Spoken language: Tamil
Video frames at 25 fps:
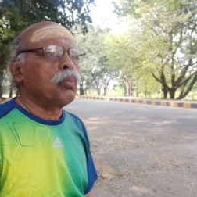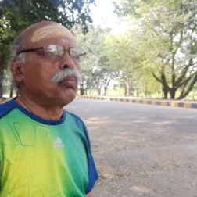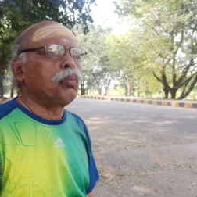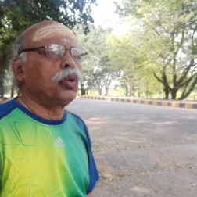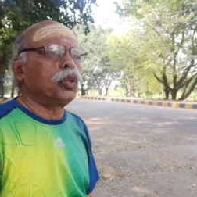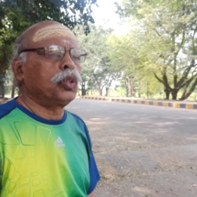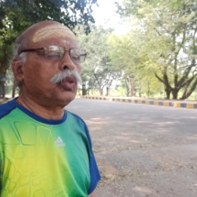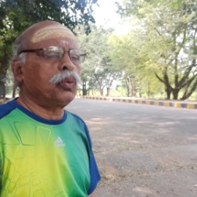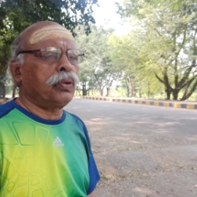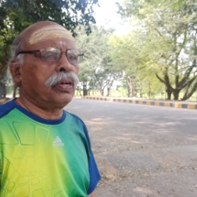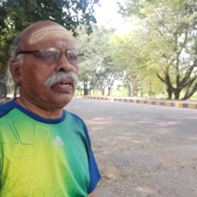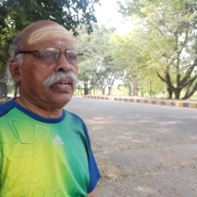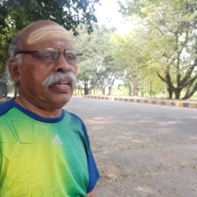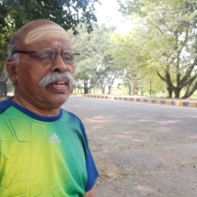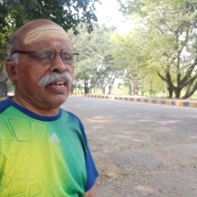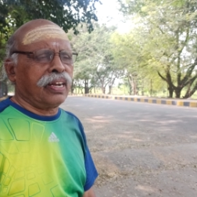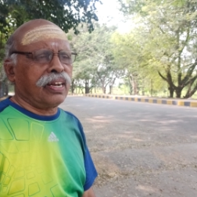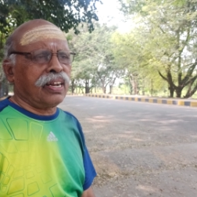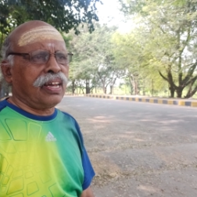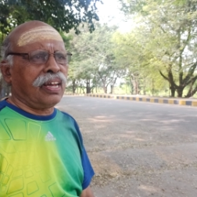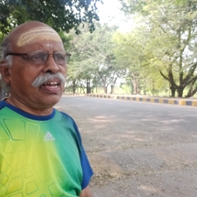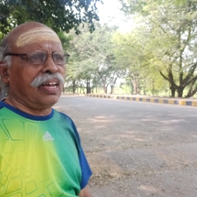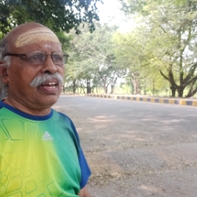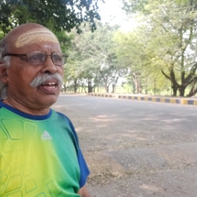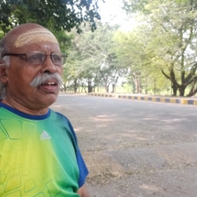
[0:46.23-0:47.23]
பொதுவாக
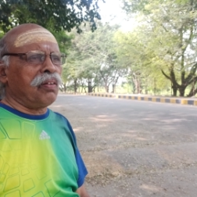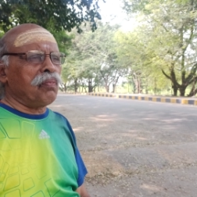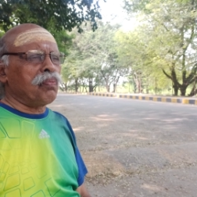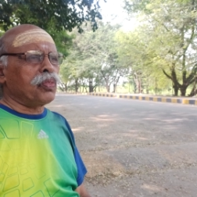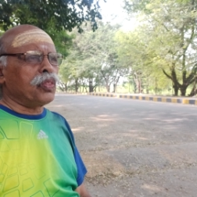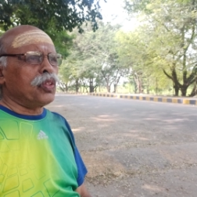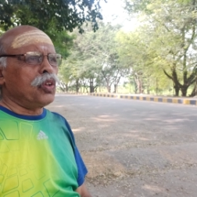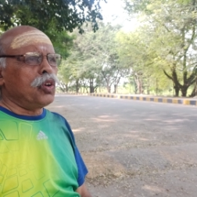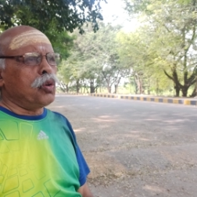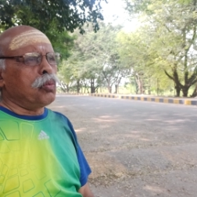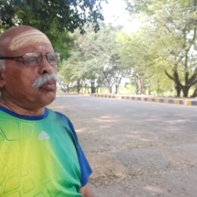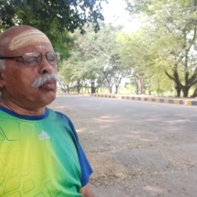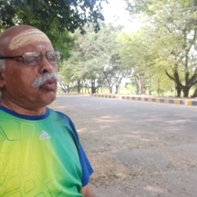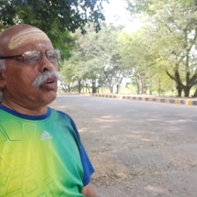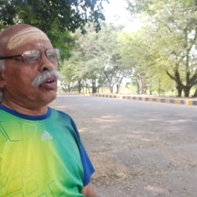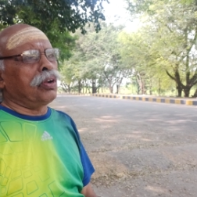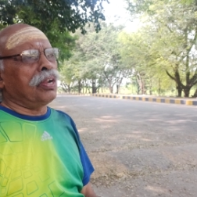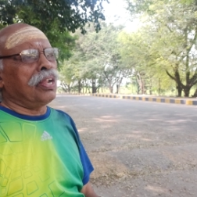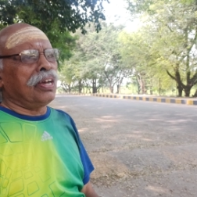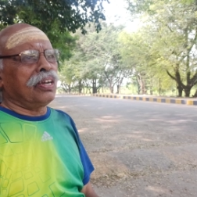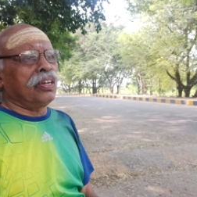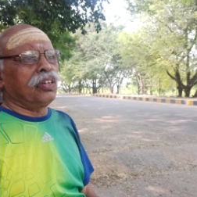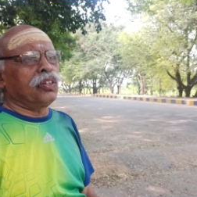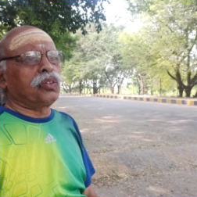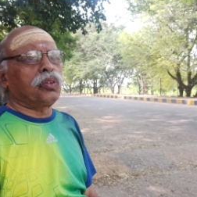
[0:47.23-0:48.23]
ஏன்னா
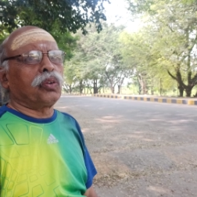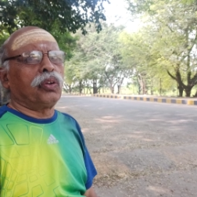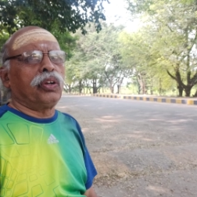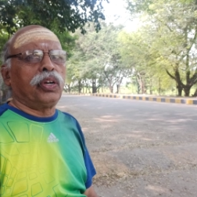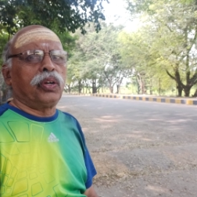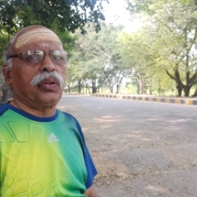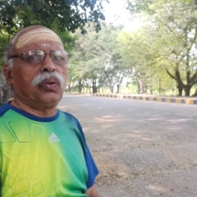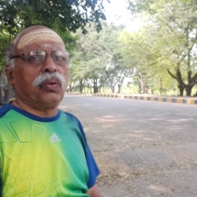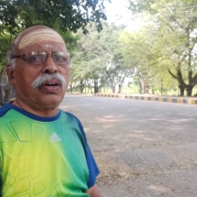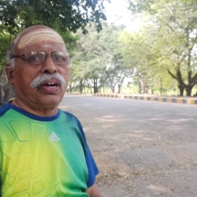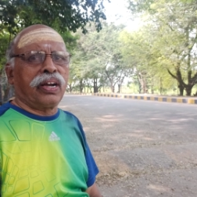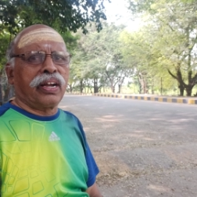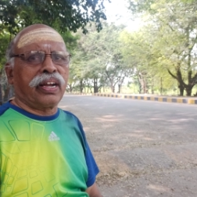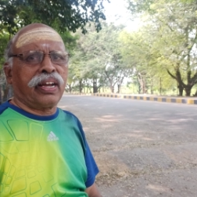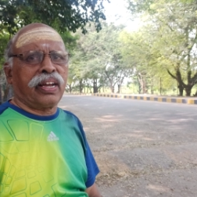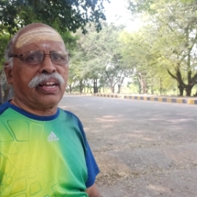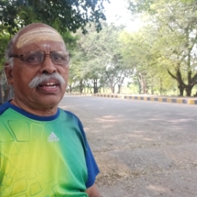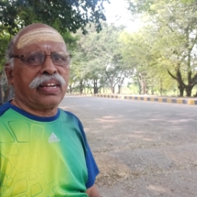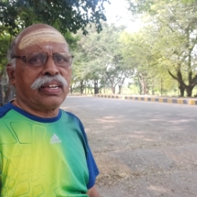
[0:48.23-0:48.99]
பொல்லாங்கு சொல்லிவிடுவாங்க